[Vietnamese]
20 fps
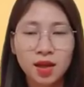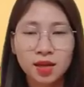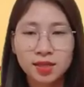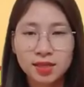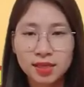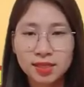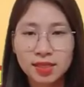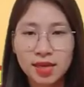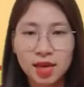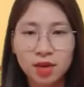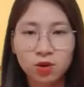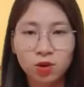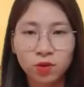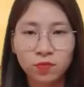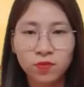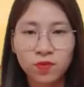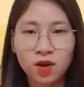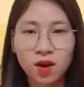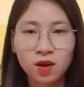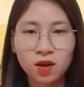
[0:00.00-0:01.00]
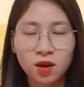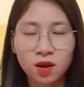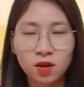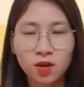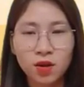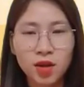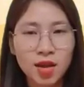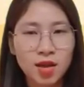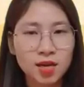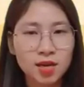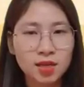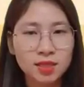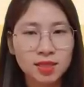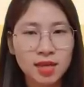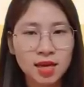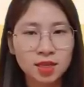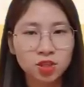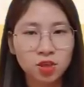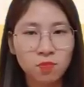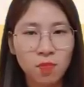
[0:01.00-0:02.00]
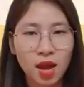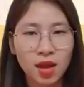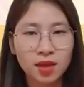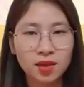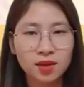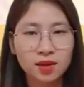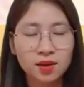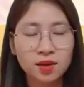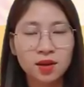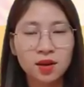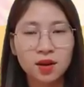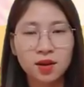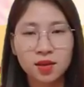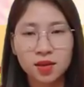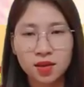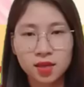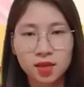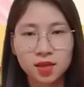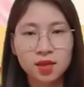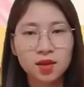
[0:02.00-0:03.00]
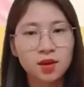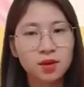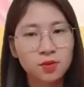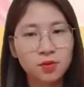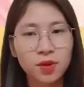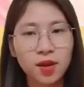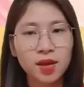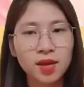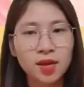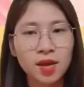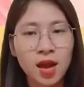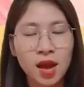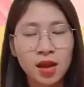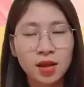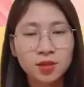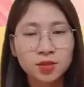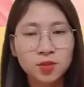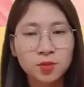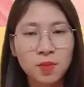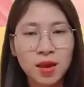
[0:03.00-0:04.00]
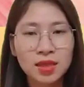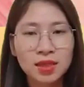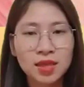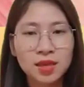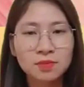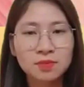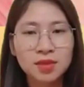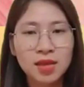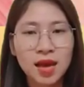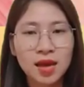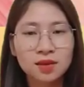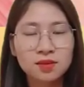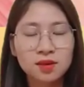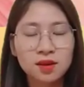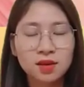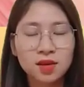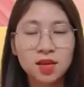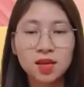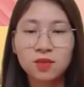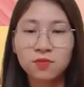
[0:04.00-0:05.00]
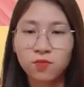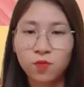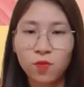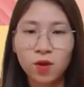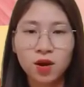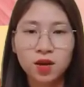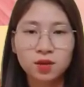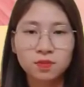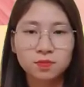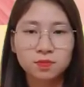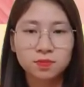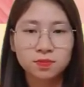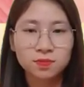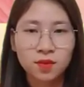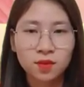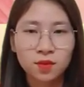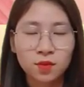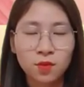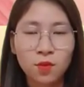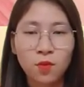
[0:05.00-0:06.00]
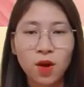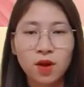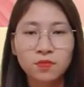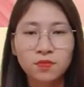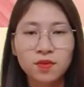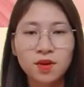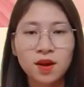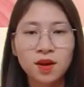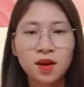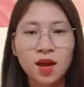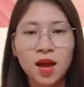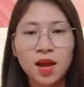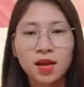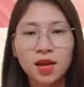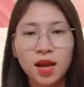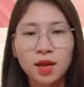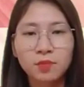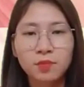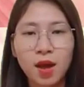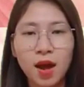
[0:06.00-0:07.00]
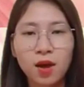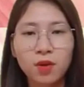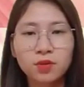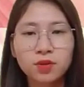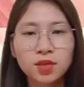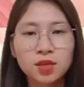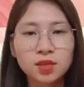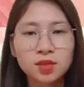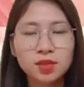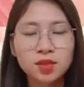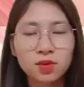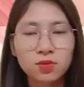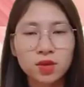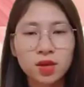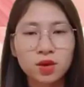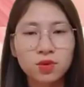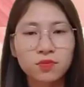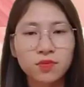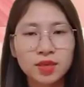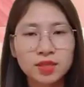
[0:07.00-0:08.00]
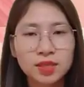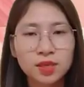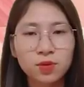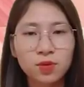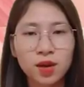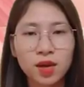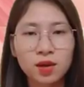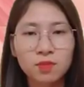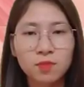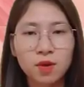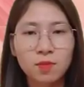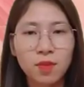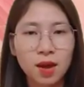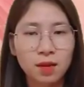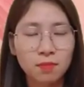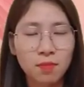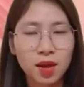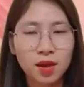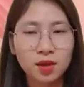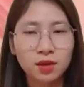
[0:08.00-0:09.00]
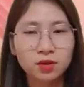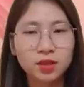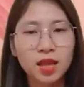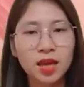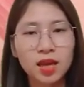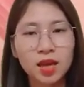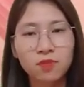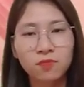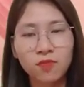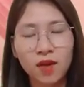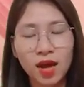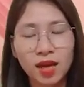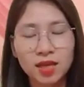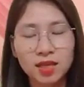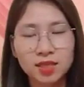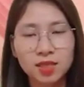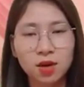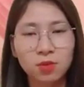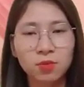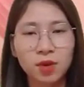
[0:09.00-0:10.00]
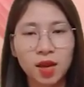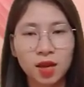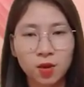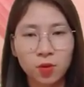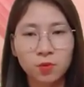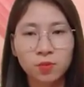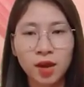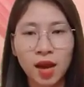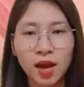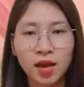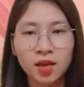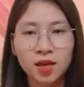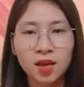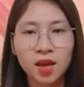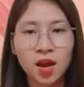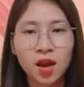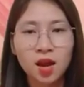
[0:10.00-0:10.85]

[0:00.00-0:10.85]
Chắc chắn đối phương có thể đưa ra cho bạn những gợi ý hữu ích, giúp bạn tìm ra hướng đi phù hợp. Hỏa vượng cảnh báo những dấu hiệu về sức khỏe mà bản mệnh có thể gặp phải trong ngày hôm nay,